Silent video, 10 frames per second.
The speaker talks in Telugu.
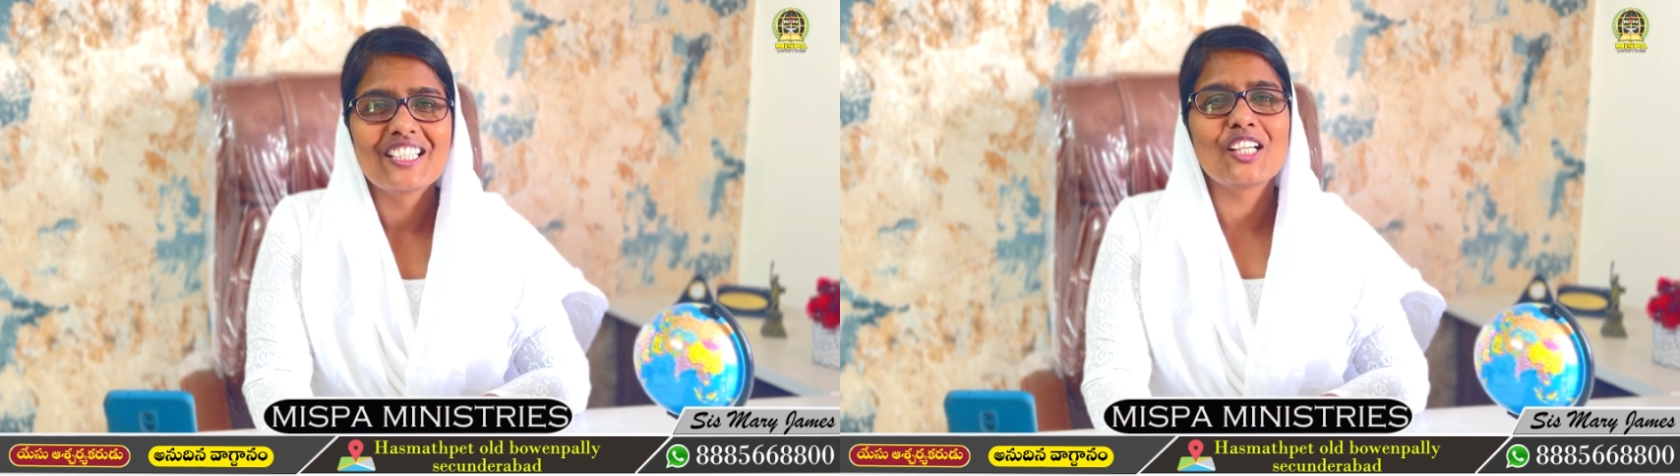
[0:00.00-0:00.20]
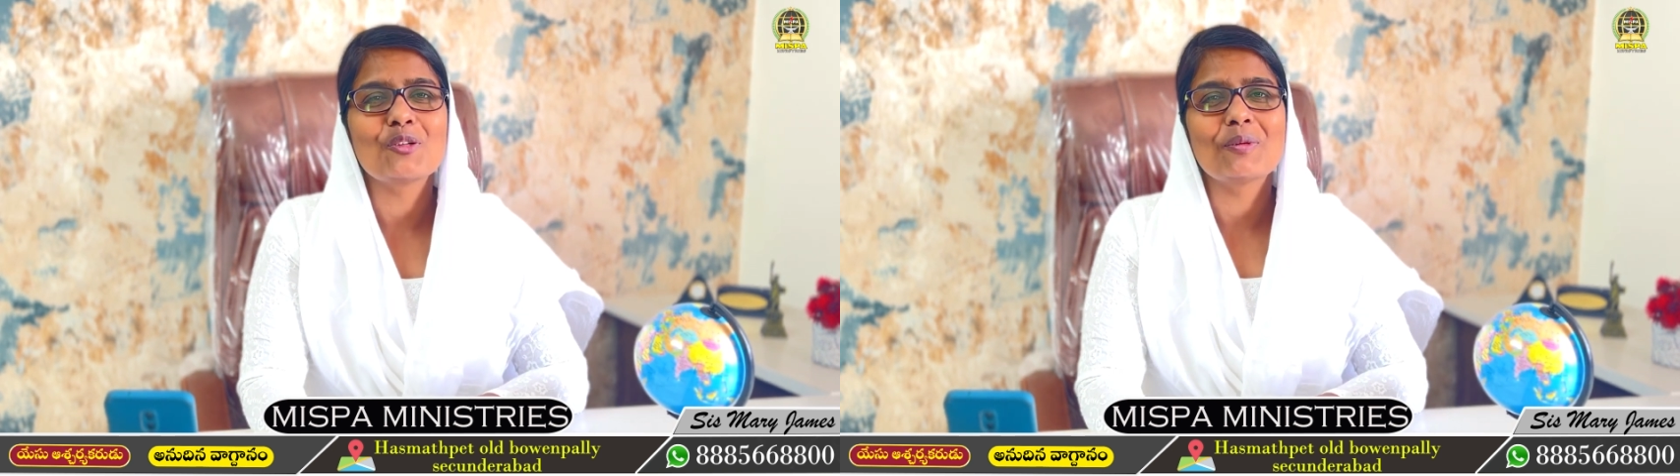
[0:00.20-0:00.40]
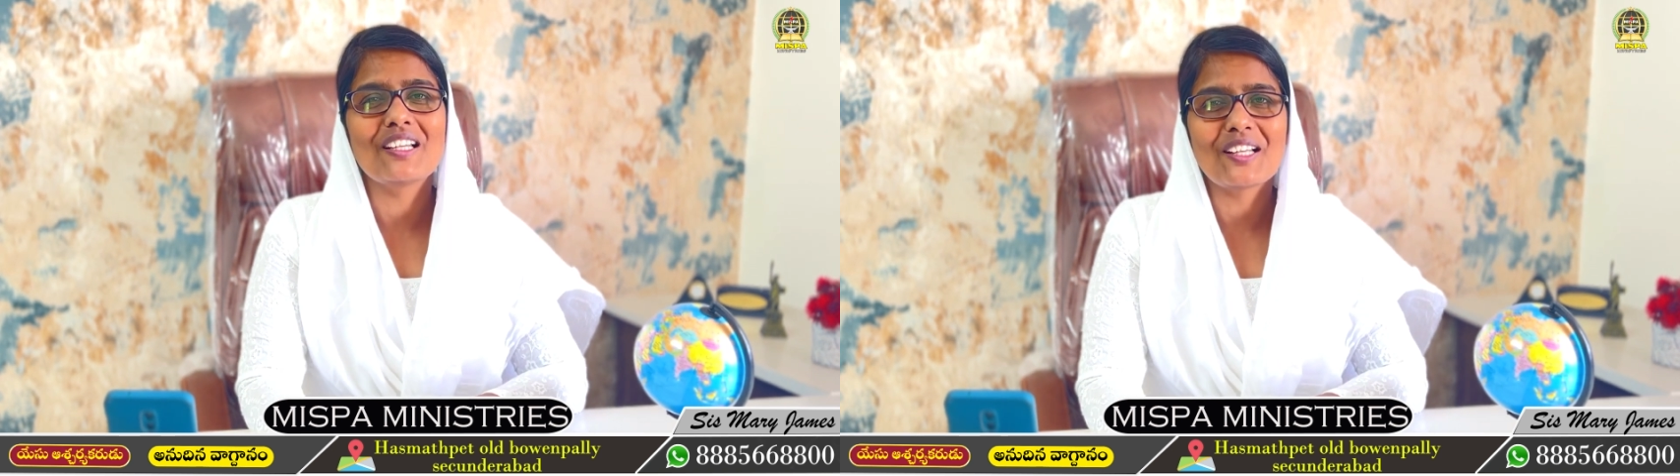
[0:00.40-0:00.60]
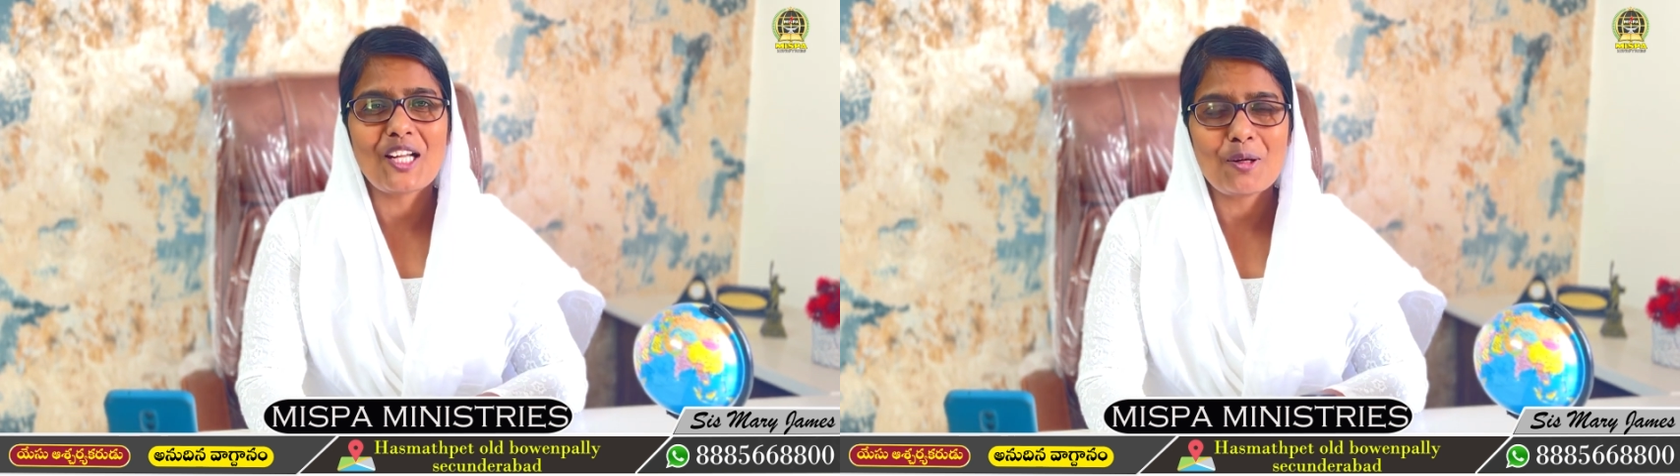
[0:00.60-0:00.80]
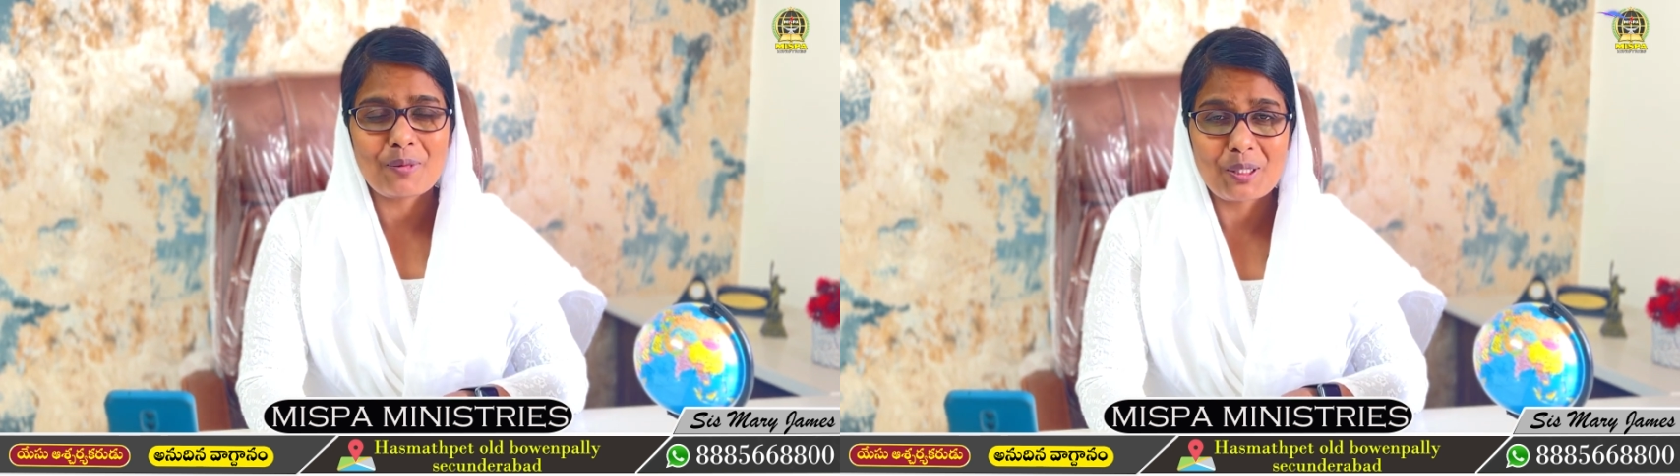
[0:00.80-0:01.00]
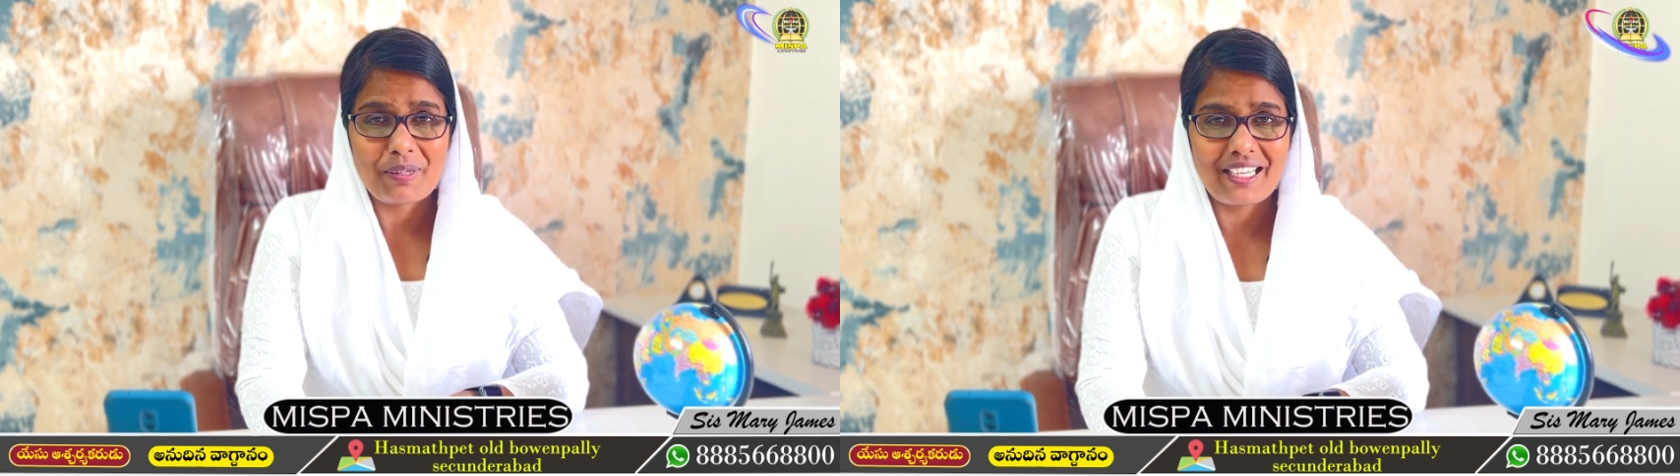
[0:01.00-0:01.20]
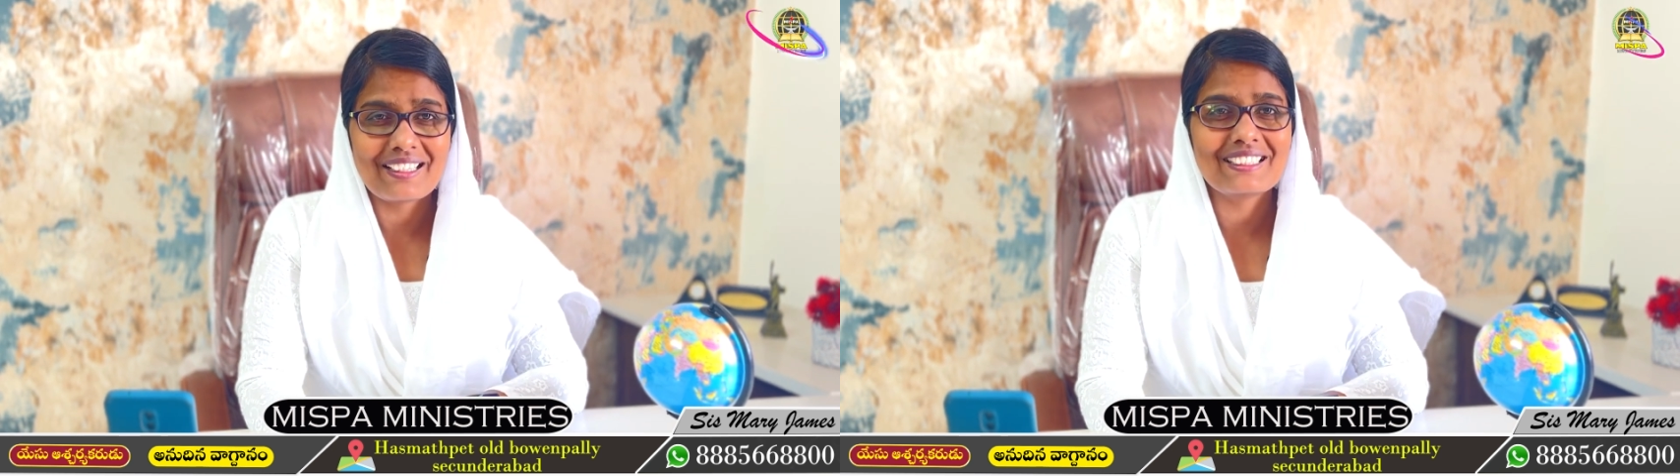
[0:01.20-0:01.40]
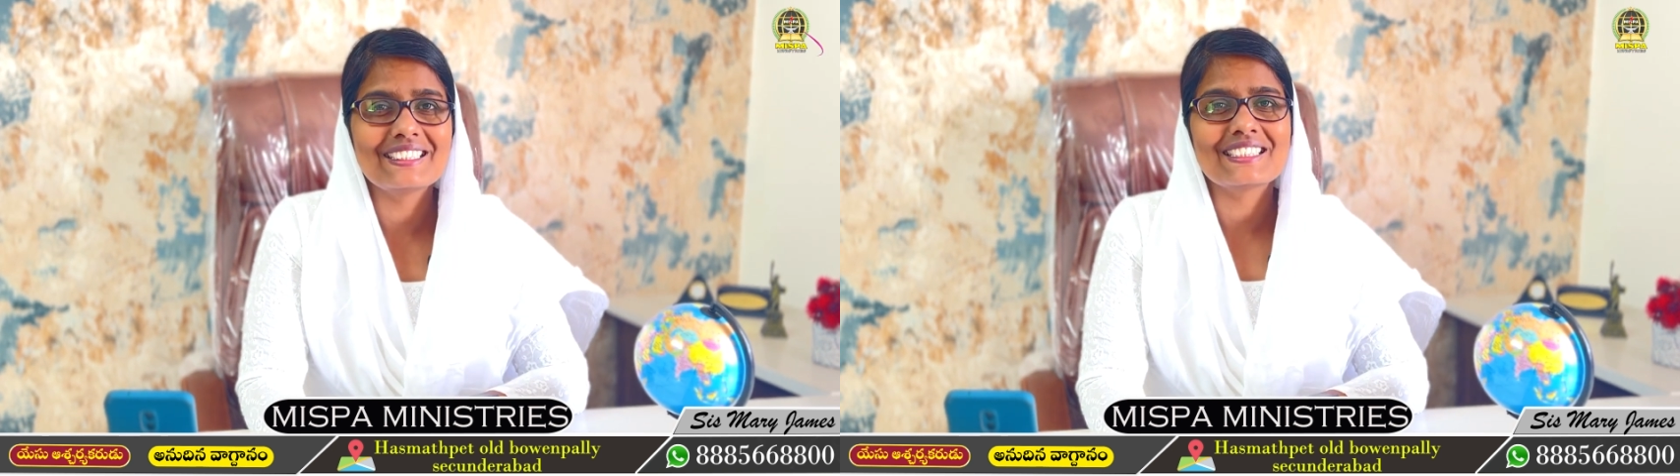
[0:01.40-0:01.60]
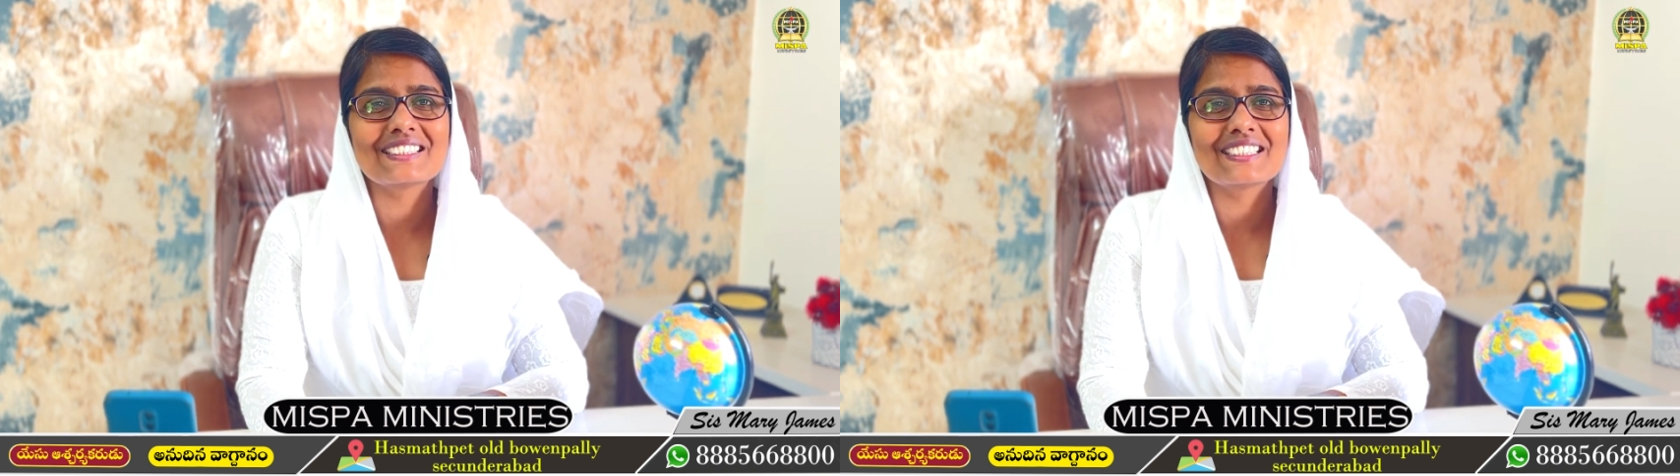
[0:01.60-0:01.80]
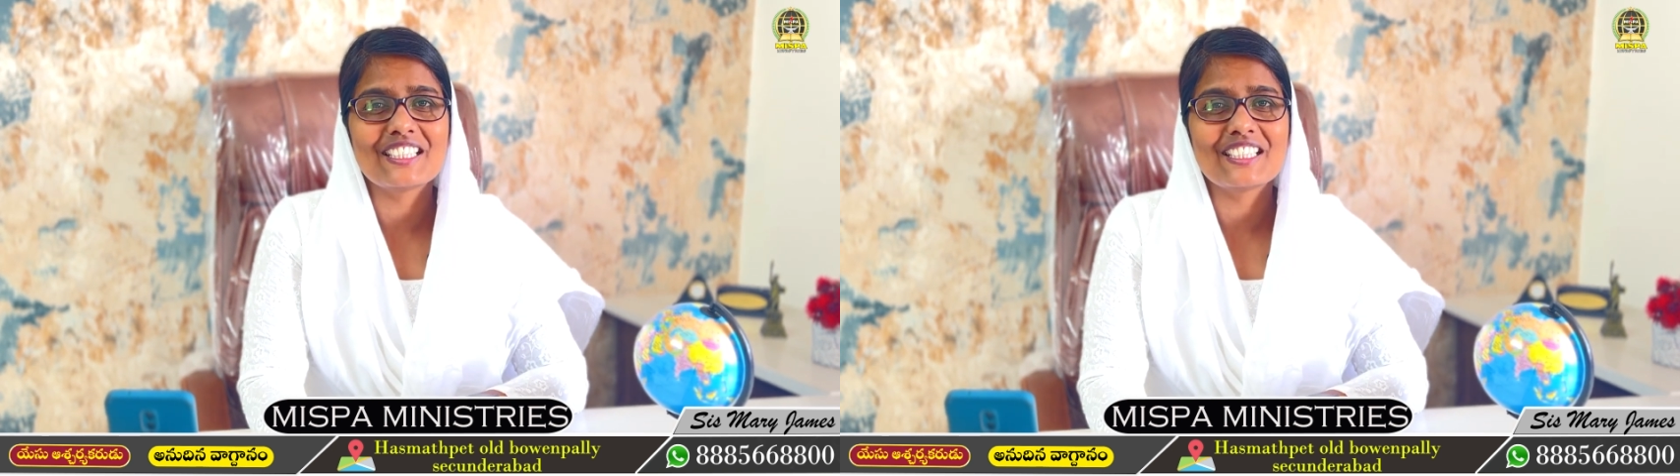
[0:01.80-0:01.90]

దేవుని బిడ్లారా మనం ఆరాధిస్తున్న